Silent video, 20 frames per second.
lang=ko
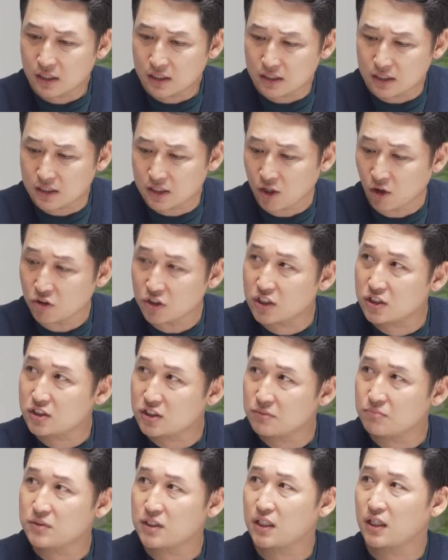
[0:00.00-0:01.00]
이 경기
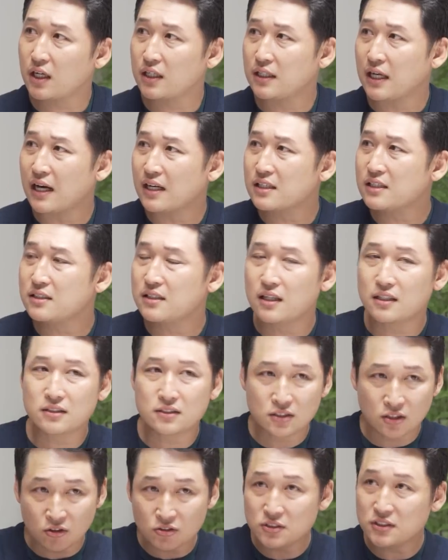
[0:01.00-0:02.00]
침체가
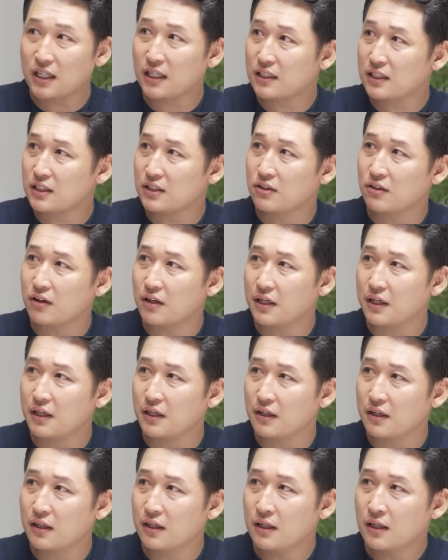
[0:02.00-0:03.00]
야기되는 현상인
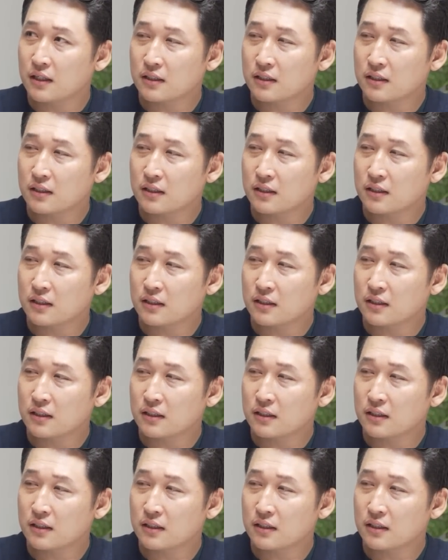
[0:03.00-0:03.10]
거예요. 네.